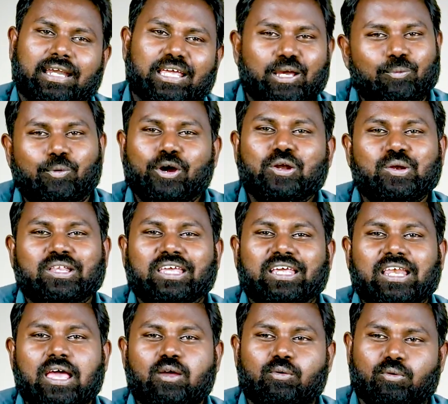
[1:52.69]
நீங்கள் போயிட்டு
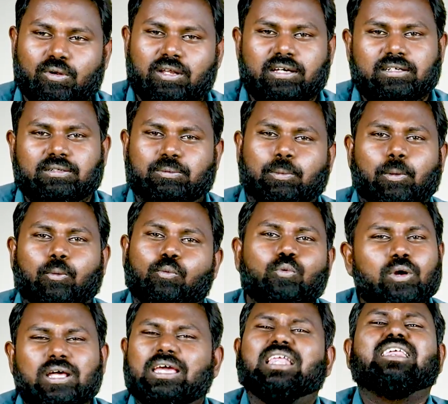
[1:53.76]
வந்தீங்கன்னா உங்களுக்கு
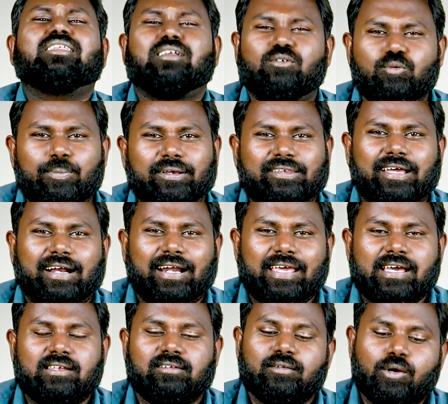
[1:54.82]
உங்களுக்கு எந்த செலவும் பெருசாக
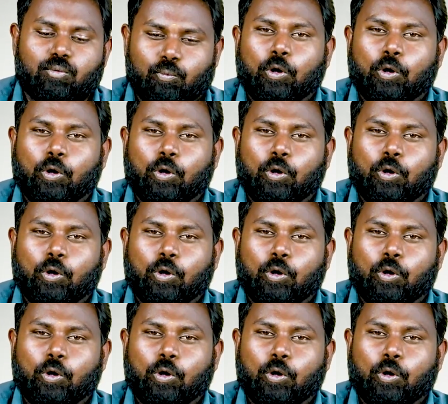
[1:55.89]
கிடையாது